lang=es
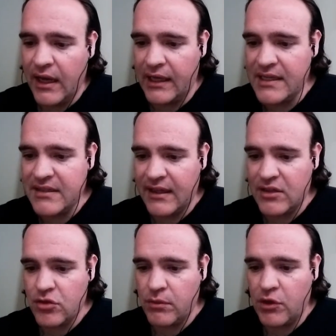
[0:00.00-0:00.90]
En este
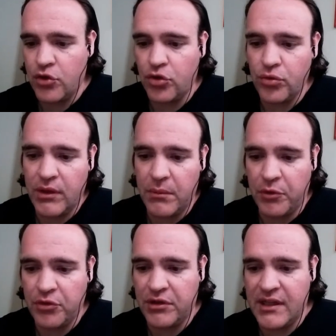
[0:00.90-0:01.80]
caso, bueno, yo tuve la
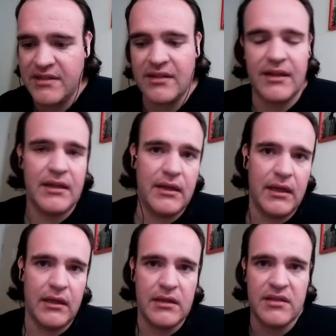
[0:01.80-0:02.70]
oportunidad de estar
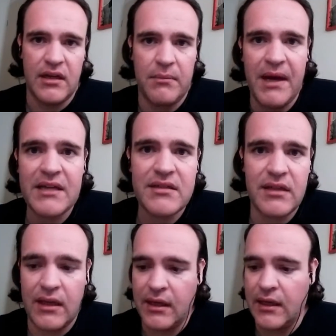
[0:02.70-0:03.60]
en, Cinemax,
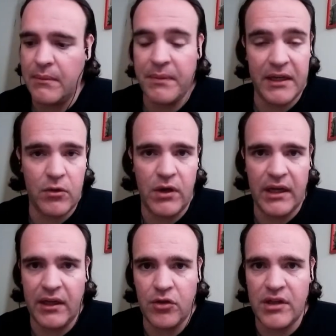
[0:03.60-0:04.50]
eh, la
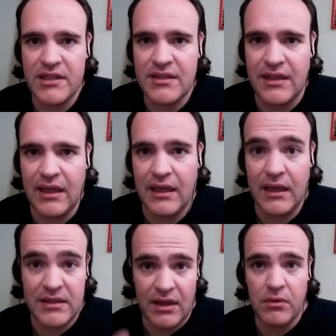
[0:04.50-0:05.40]
película que yo les eh,
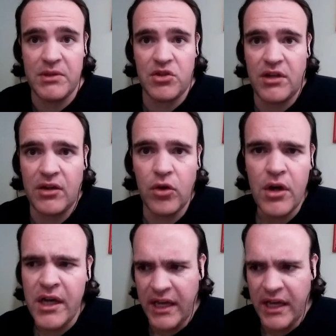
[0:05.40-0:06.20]
he estado mencionando,